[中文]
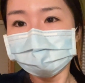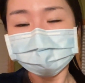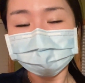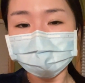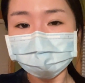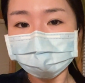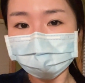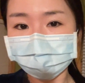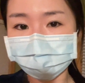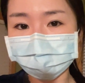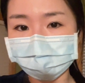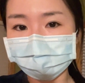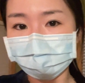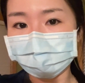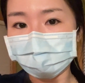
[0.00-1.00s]
反正现在就
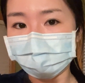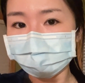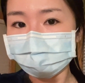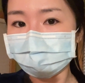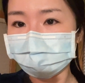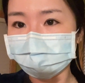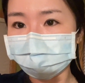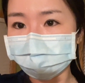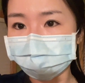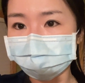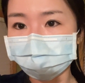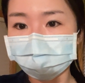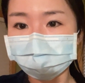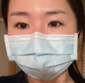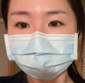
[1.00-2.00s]
是在干咳就
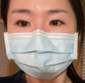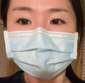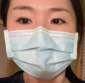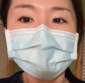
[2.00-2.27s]
对了。